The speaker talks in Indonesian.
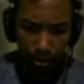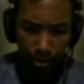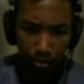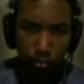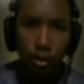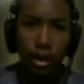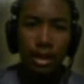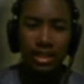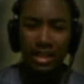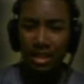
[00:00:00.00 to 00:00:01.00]
jatuh
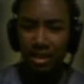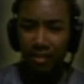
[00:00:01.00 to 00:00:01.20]
aja.